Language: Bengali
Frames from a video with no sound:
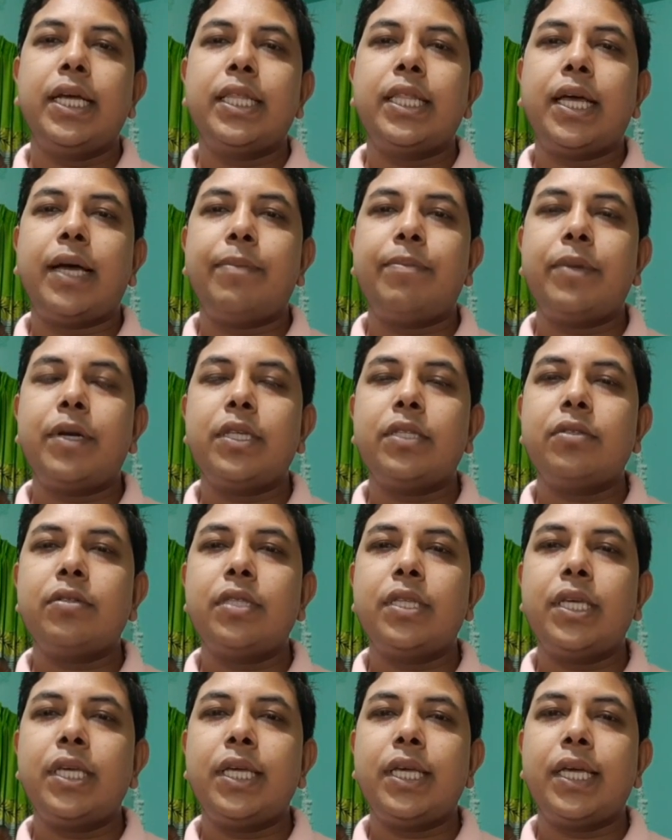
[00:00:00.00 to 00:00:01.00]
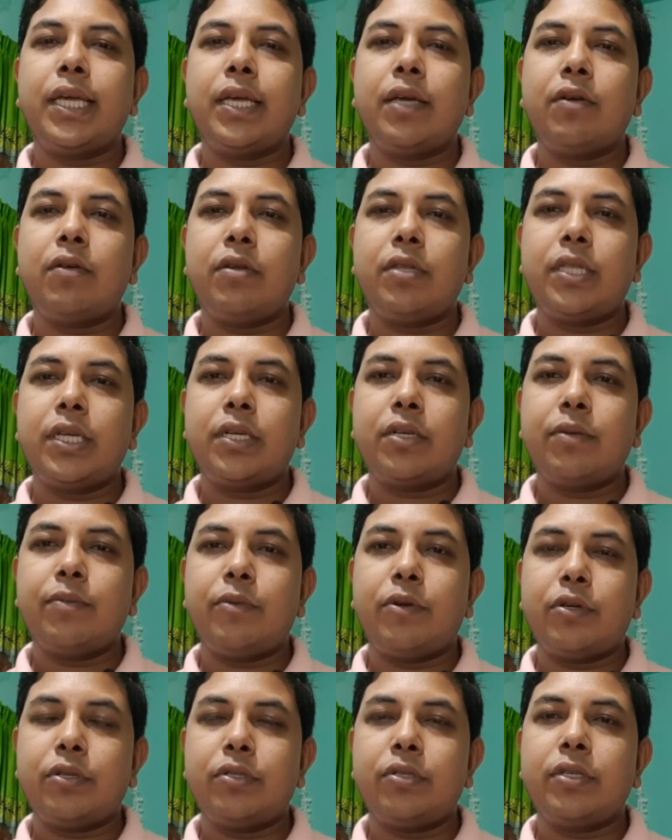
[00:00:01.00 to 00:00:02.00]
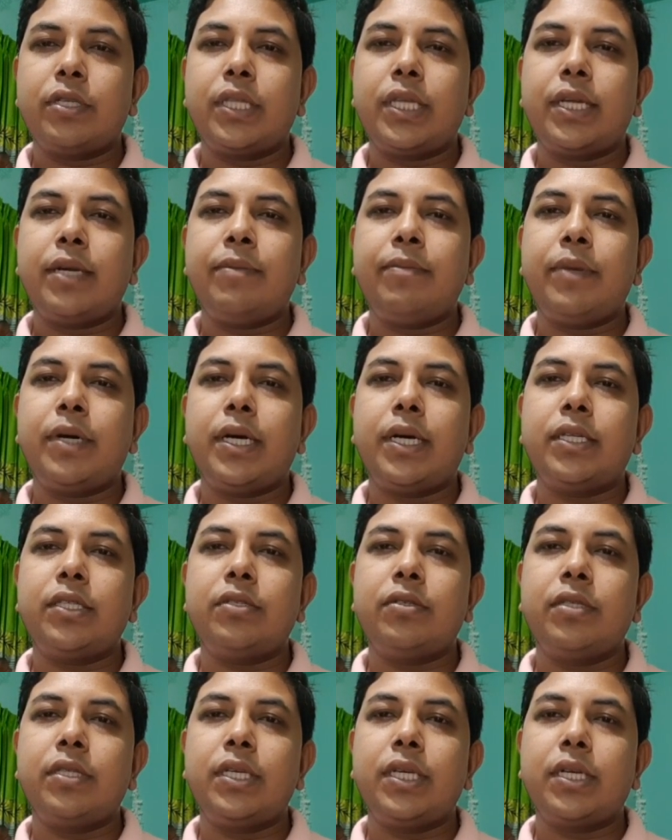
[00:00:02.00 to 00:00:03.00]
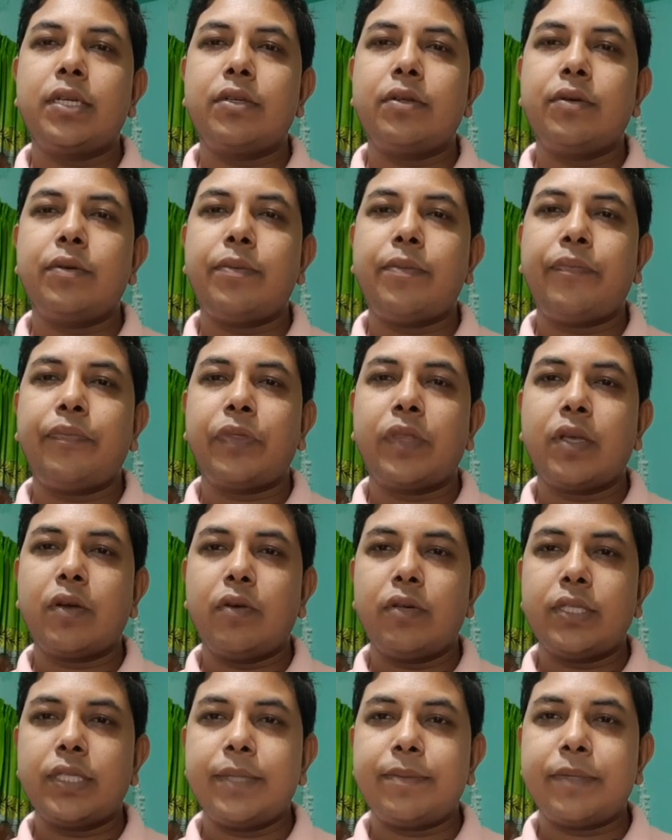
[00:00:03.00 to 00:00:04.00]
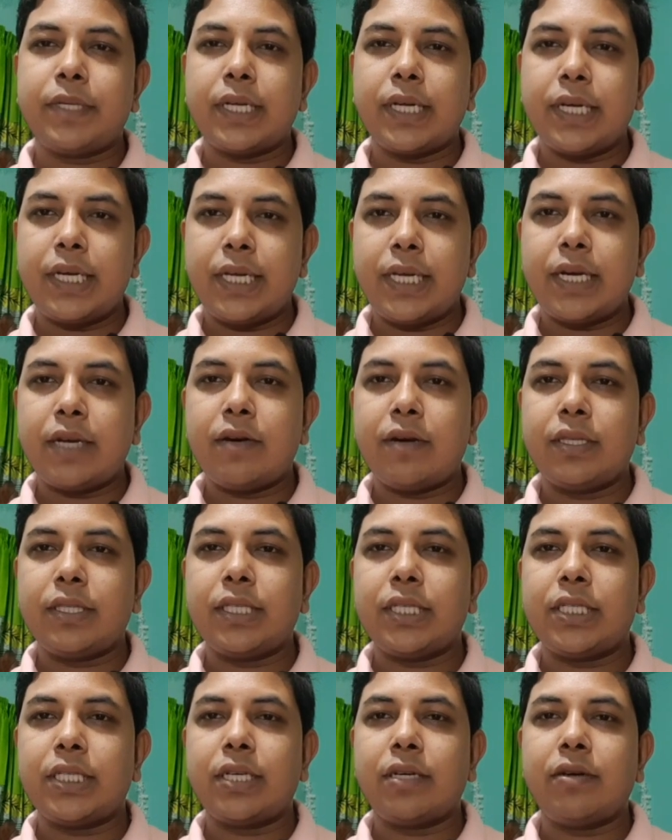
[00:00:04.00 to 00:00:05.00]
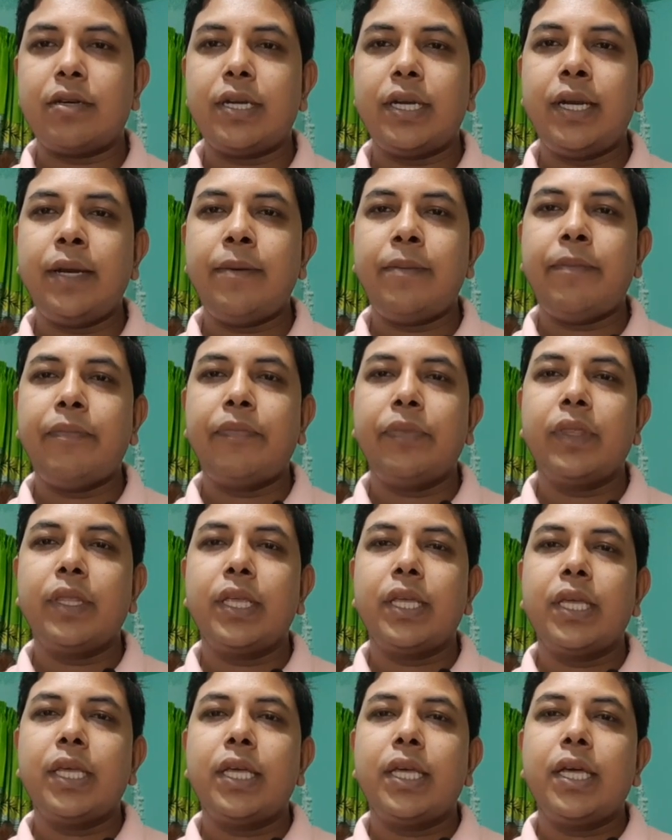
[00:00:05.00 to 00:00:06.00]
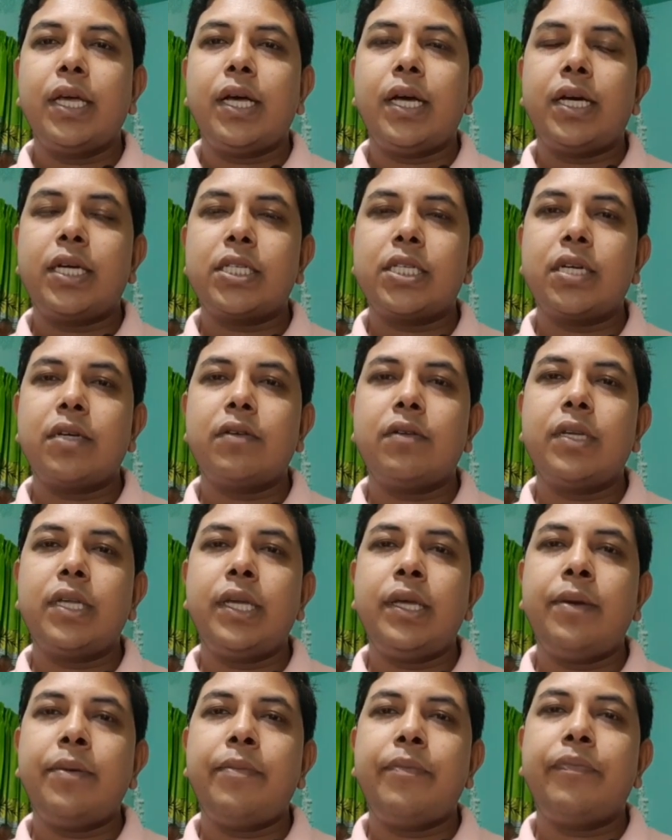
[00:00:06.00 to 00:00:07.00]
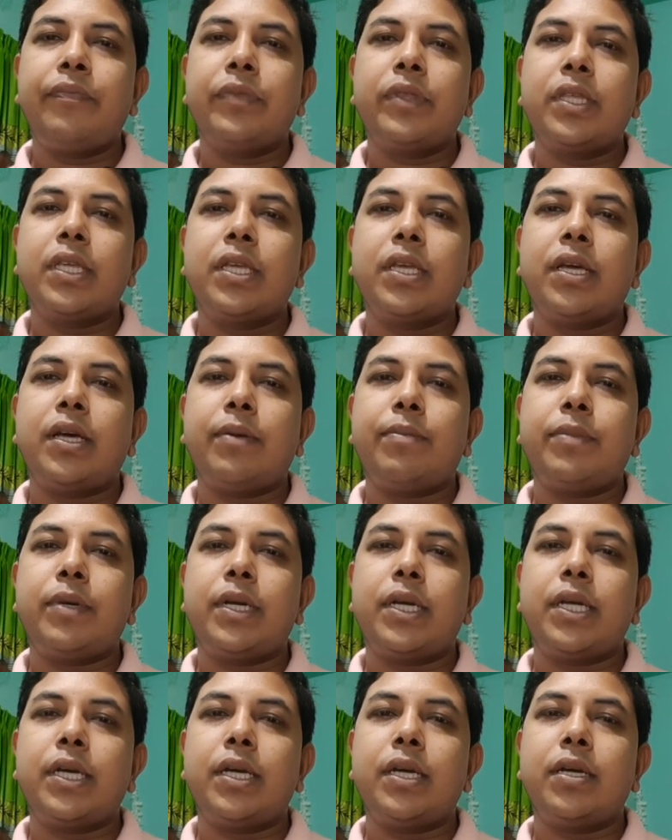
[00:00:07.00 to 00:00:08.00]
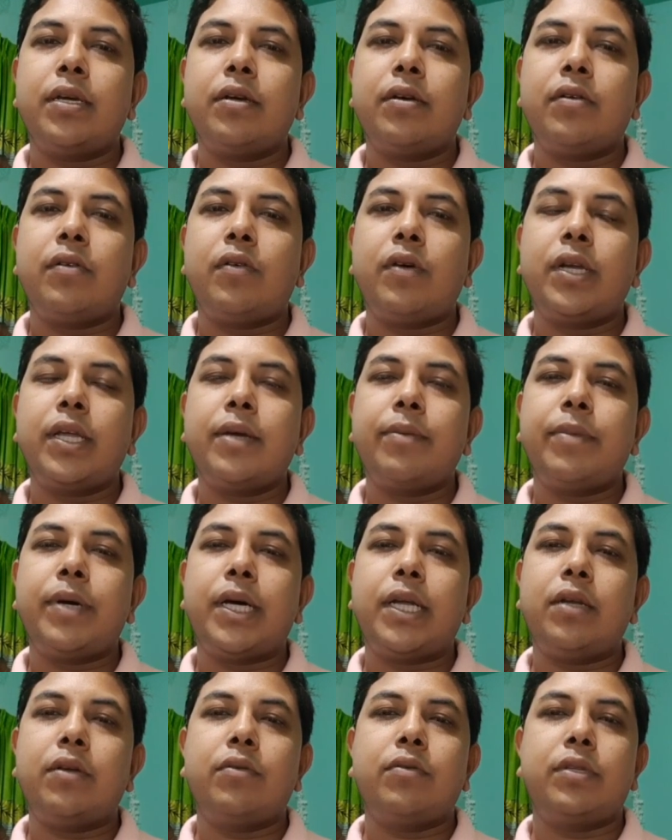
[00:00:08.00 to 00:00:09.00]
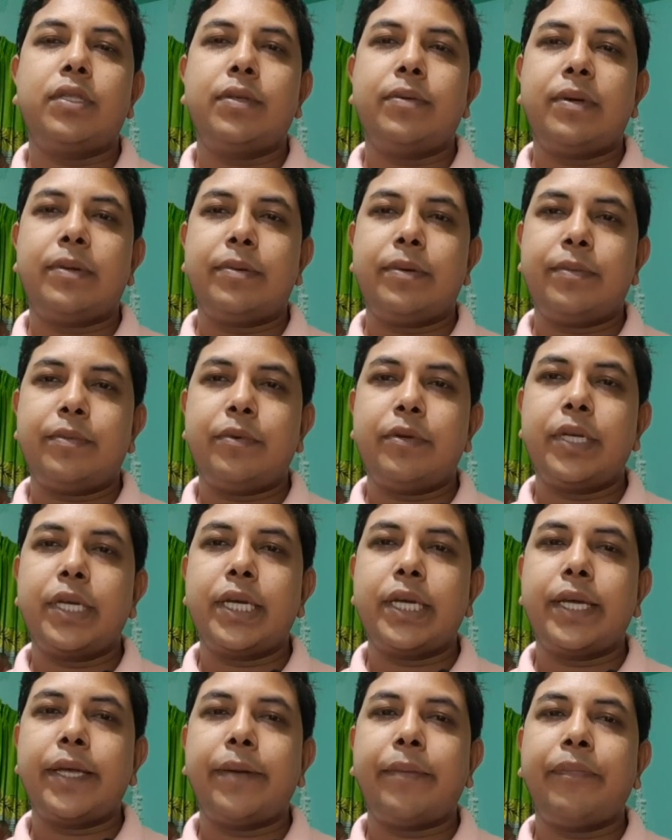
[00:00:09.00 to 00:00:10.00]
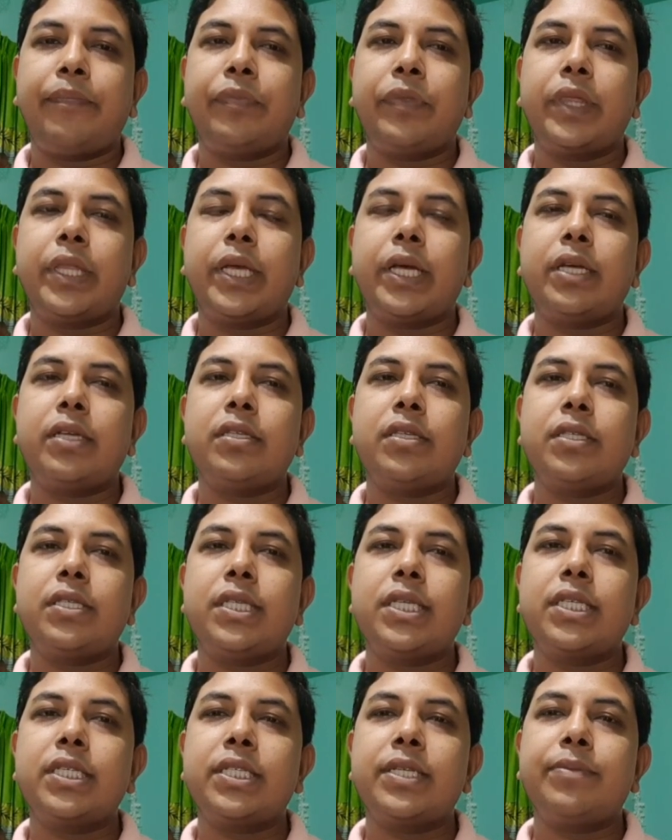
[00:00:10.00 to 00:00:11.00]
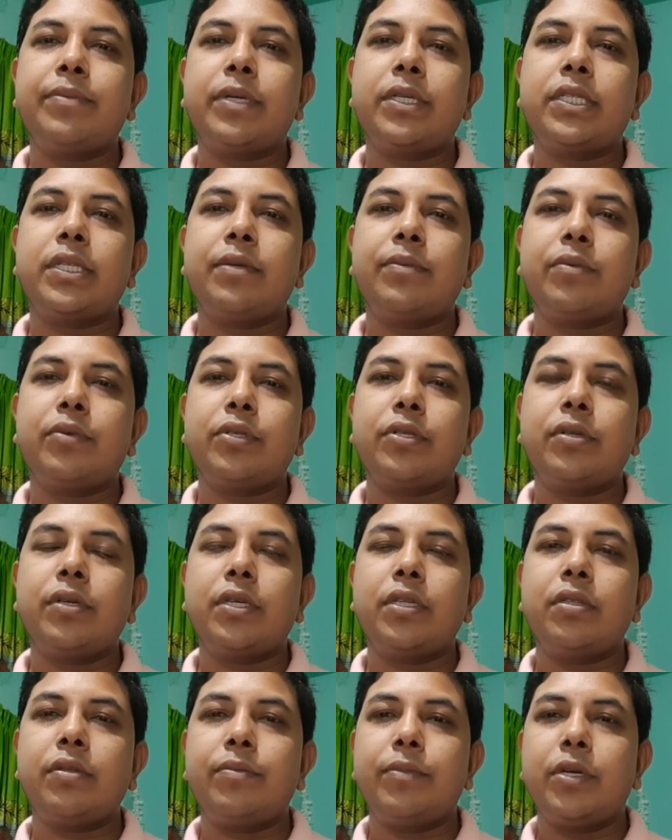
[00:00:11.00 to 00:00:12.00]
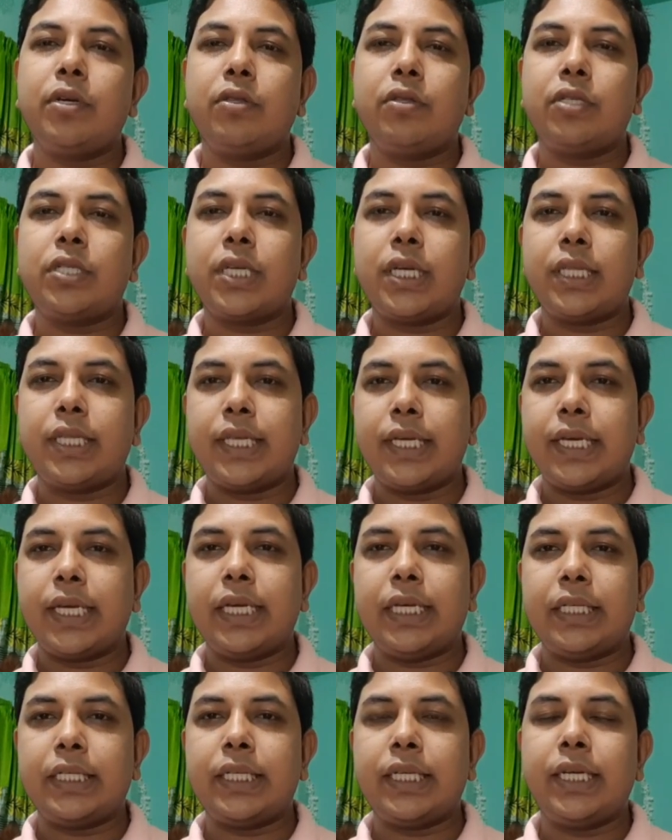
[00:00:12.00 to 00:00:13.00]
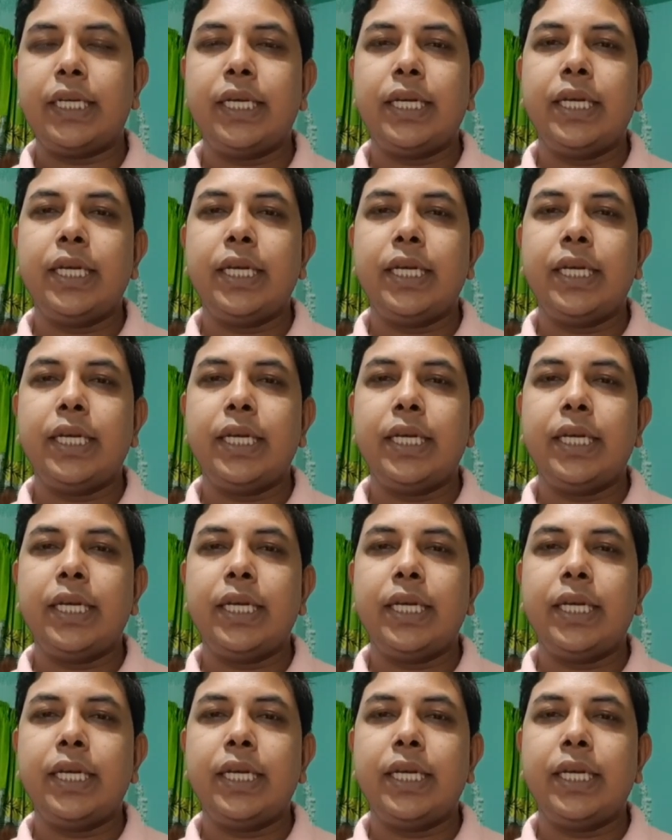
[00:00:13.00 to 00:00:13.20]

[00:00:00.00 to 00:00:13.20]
তা আপনারা যদি এগুলোতে একটু মনোযোগ দেন বা যদি একটু কনসেপ্টটা ক্লিয়ার করার চেষ্টা করেন আশা করি আপনারা অনেক ভালো করতে পারবেন পরীক্ষায় দেখা যাচ্ছে সিক্সটি পার্সেন্ট প্রশ্ন কিন্তু বিগত সাল থেকে আসে